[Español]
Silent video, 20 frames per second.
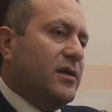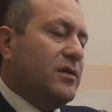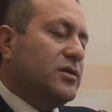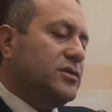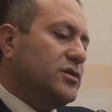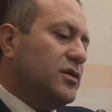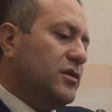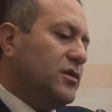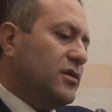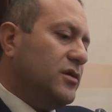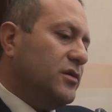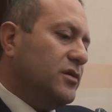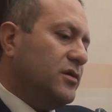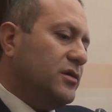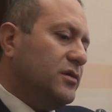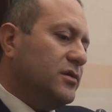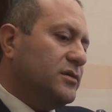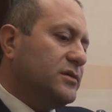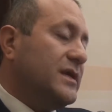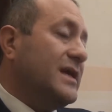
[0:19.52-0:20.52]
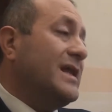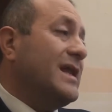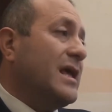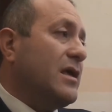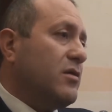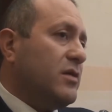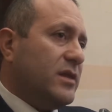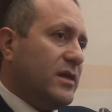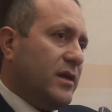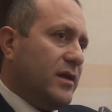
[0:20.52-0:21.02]
Nosotros el
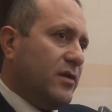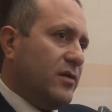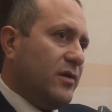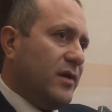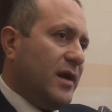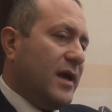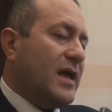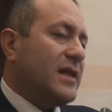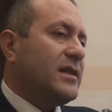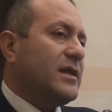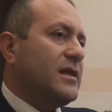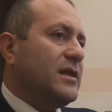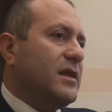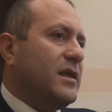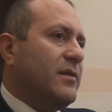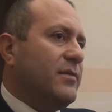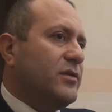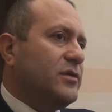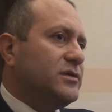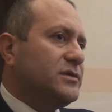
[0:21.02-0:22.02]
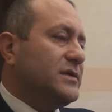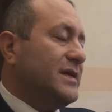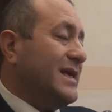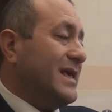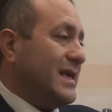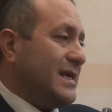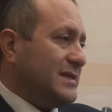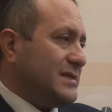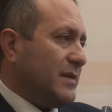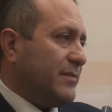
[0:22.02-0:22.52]
año anterior atendimos
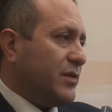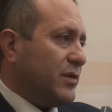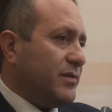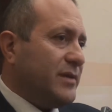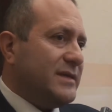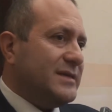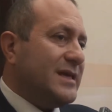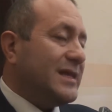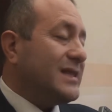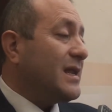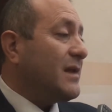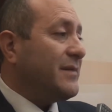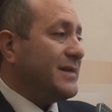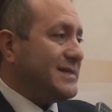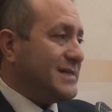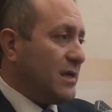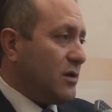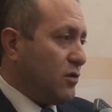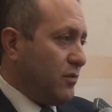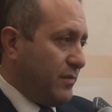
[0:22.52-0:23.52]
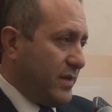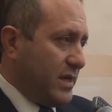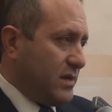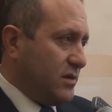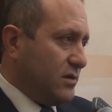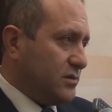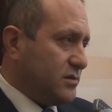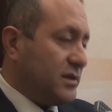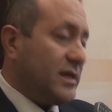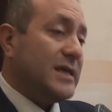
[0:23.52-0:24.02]
en esta provincia a través de
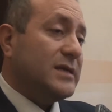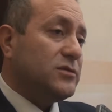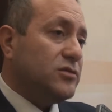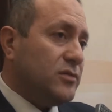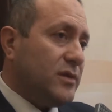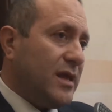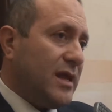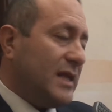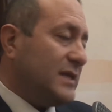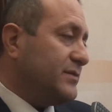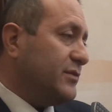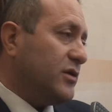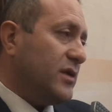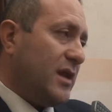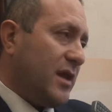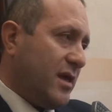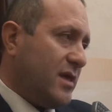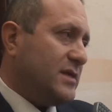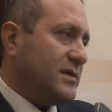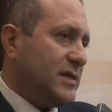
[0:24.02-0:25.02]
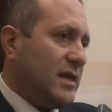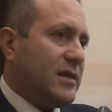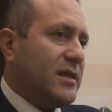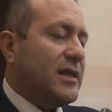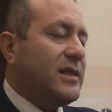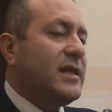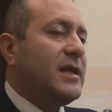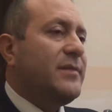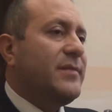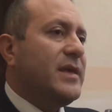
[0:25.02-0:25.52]
convenios, que es una de las modalidades que
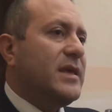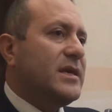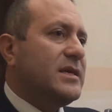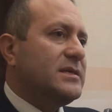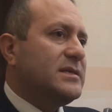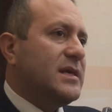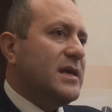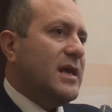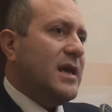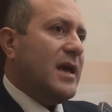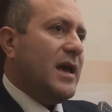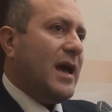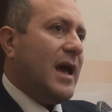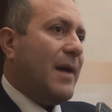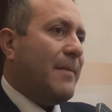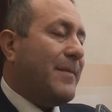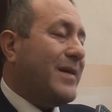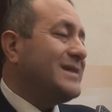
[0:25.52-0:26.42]
atiende el MIES, a